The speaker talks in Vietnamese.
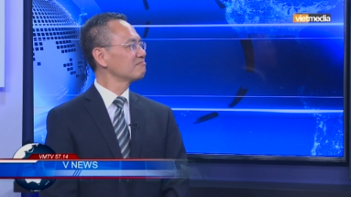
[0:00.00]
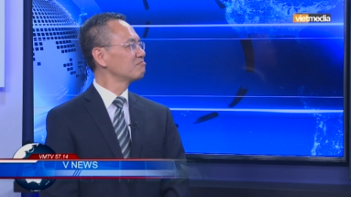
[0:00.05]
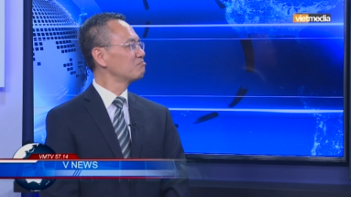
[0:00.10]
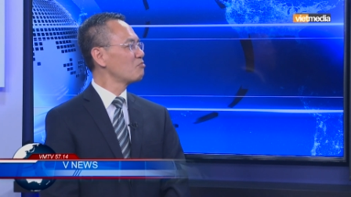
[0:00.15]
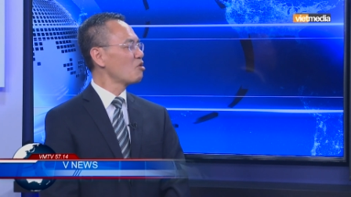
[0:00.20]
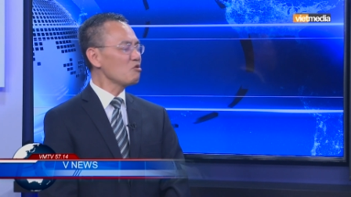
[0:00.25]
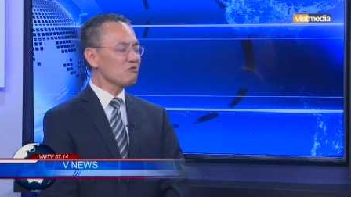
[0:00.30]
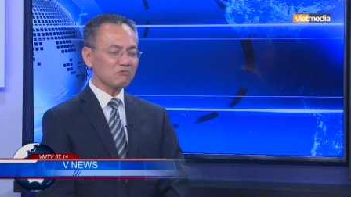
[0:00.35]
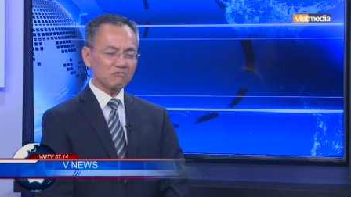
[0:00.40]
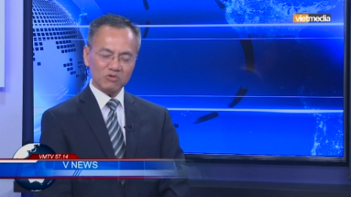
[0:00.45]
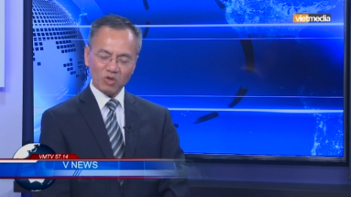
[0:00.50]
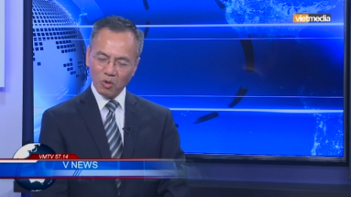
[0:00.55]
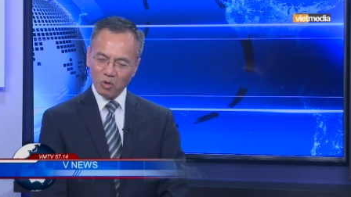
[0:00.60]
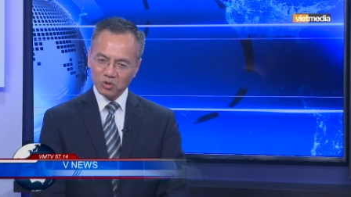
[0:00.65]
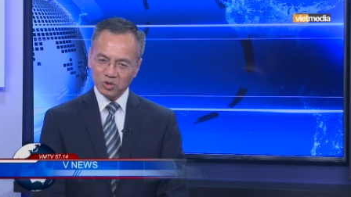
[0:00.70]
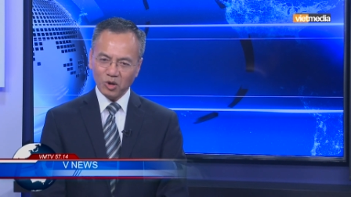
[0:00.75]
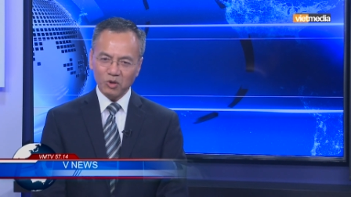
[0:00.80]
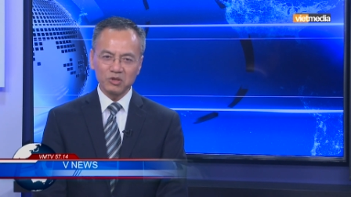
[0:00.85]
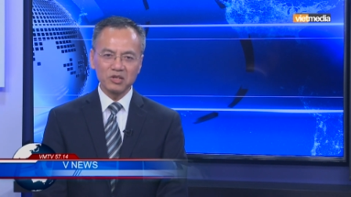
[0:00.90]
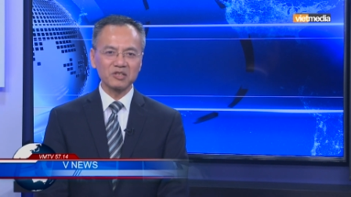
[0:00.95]
muốn
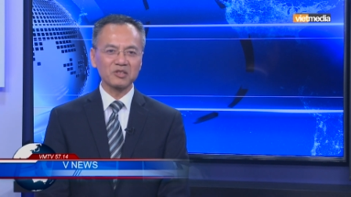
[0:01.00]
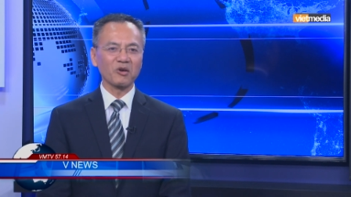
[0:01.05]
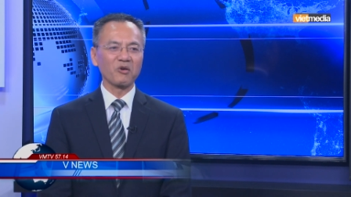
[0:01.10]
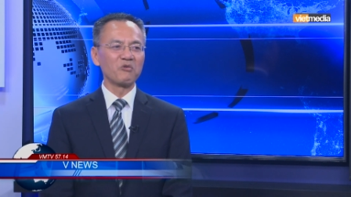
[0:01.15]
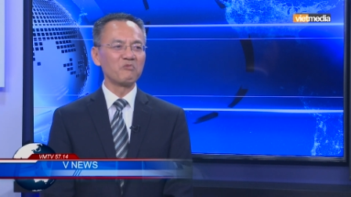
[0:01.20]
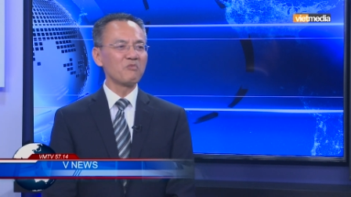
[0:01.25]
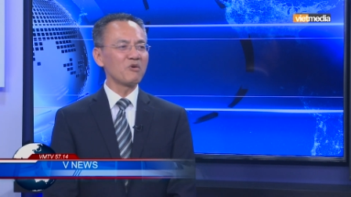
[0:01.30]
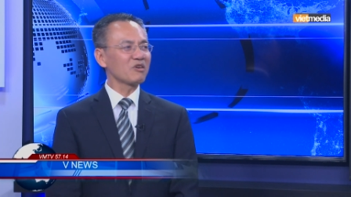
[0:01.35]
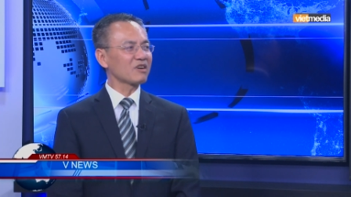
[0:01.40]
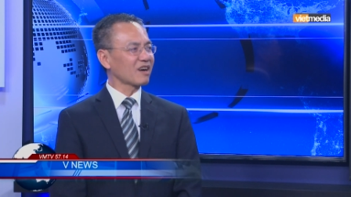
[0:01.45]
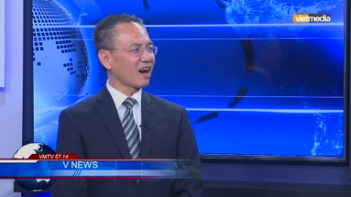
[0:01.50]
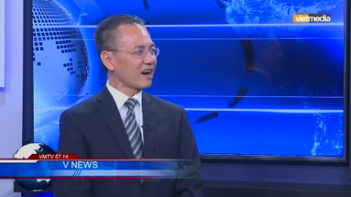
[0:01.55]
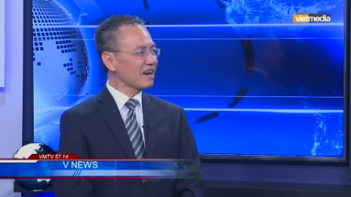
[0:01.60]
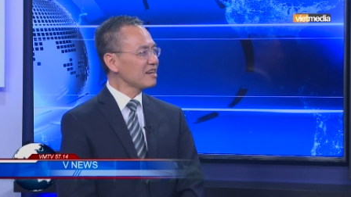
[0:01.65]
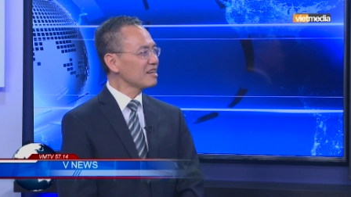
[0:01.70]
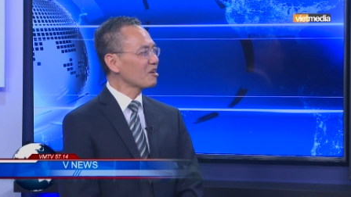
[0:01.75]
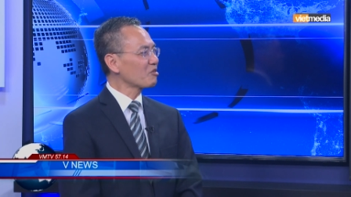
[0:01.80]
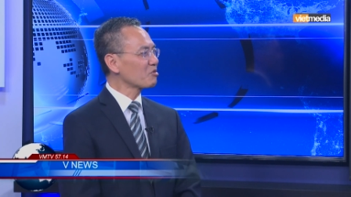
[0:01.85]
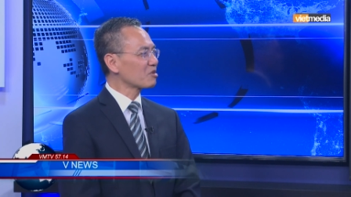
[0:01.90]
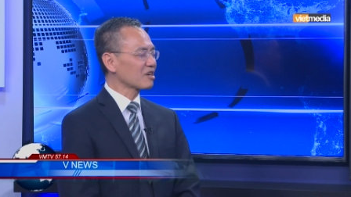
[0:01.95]
tù tôi thì tù muốn gửi
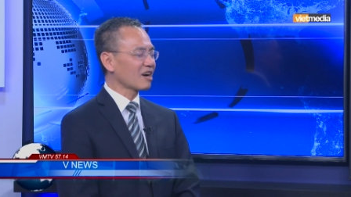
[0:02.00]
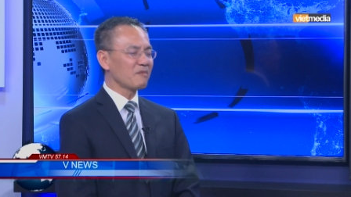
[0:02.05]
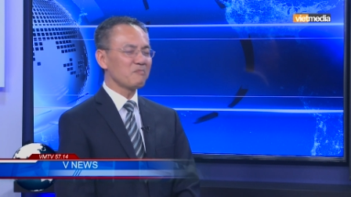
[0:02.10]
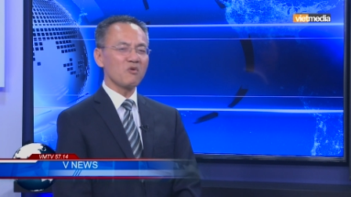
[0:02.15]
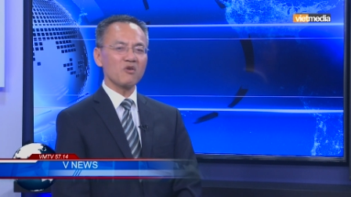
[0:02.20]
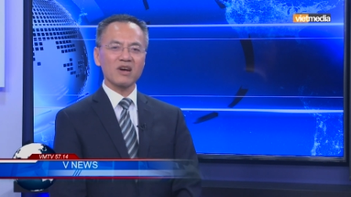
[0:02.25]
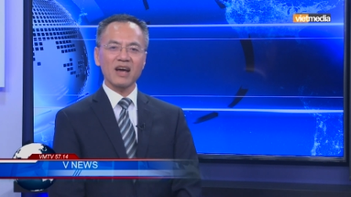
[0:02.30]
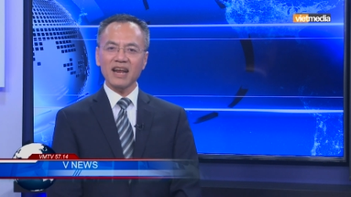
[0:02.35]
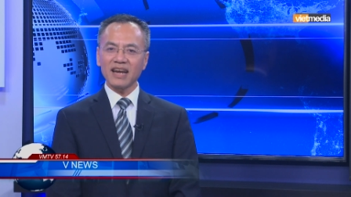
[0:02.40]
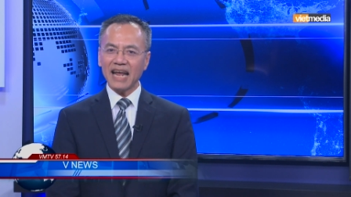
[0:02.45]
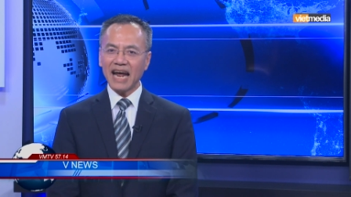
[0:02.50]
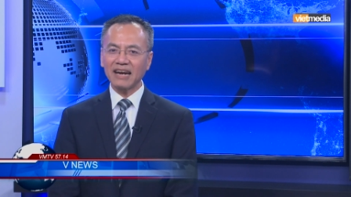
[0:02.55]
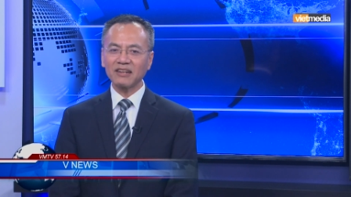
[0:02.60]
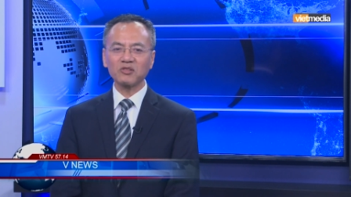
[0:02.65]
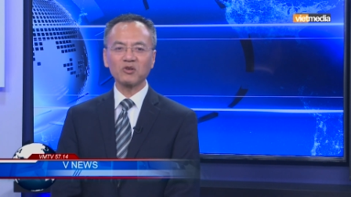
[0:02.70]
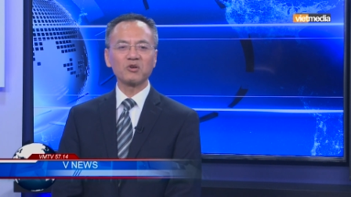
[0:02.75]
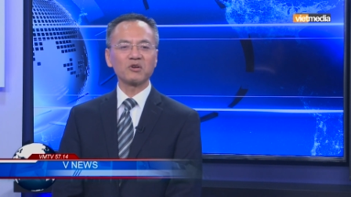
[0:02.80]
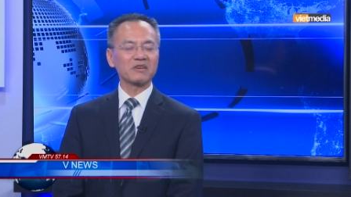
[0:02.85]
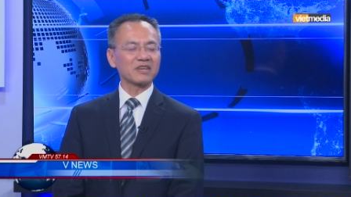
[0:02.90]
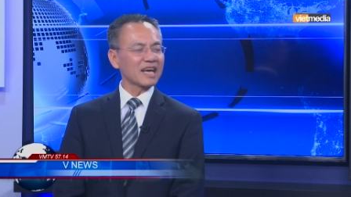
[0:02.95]
đi đâu rồi gửi muốn kết án
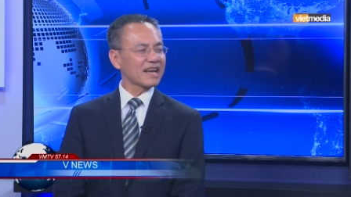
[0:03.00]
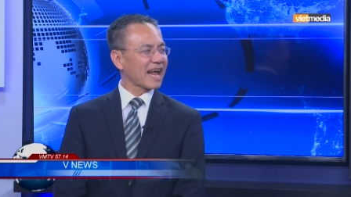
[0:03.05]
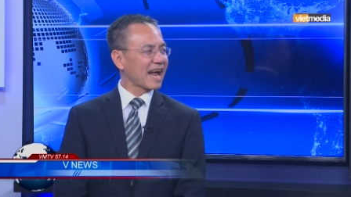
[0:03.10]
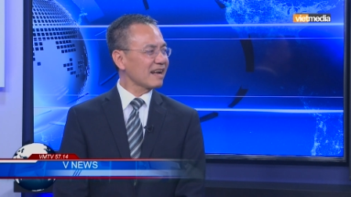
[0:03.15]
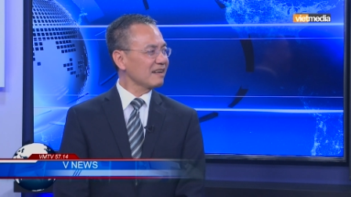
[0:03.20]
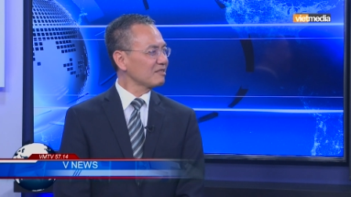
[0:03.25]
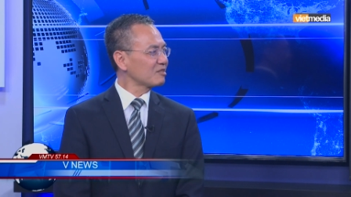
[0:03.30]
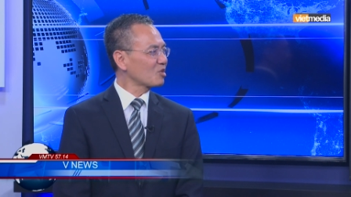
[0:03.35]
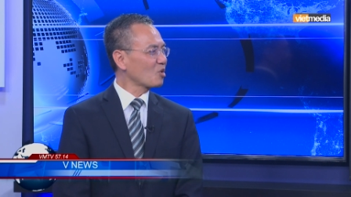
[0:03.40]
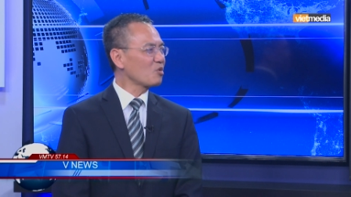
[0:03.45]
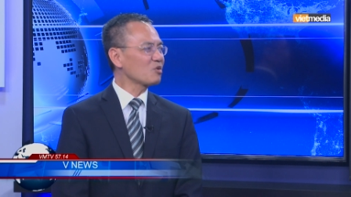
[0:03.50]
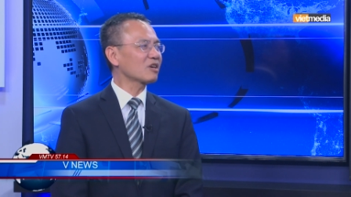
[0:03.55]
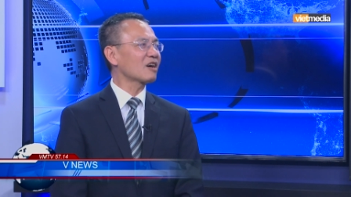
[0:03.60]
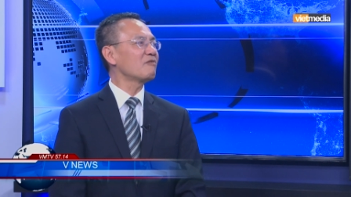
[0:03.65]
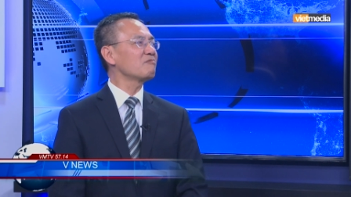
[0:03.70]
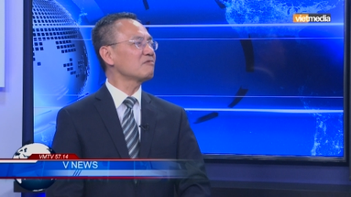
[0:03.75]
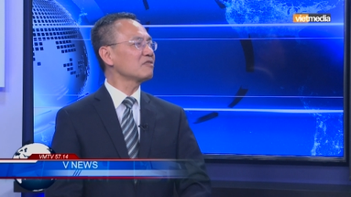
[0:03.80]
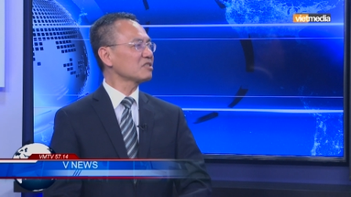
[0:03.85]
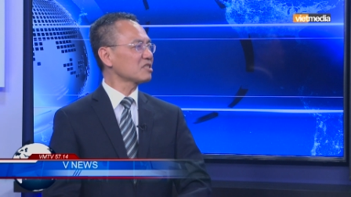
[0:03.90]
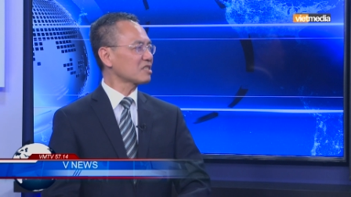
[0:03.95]
tôi rồi kết án tôi
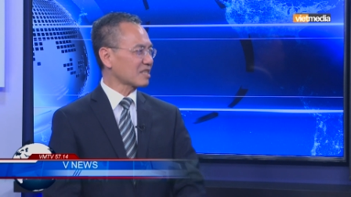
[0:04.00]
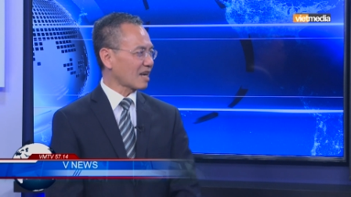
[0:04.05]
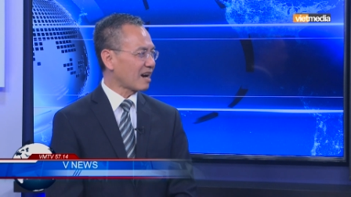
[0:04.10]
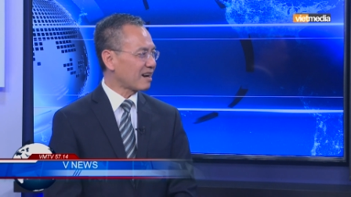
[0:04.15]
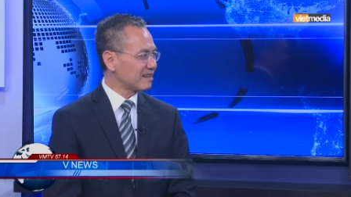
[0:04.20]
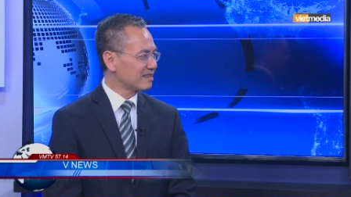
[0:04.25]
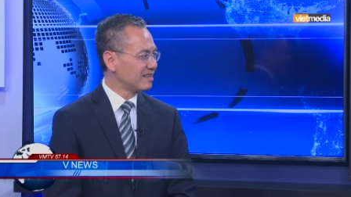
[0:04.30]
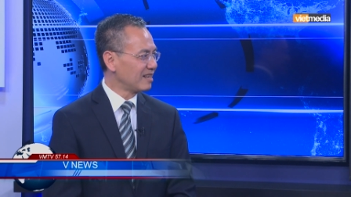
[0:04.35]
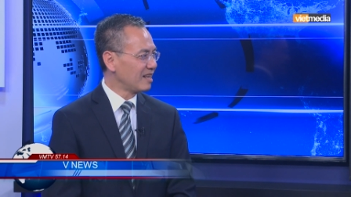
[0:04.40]
không có sợ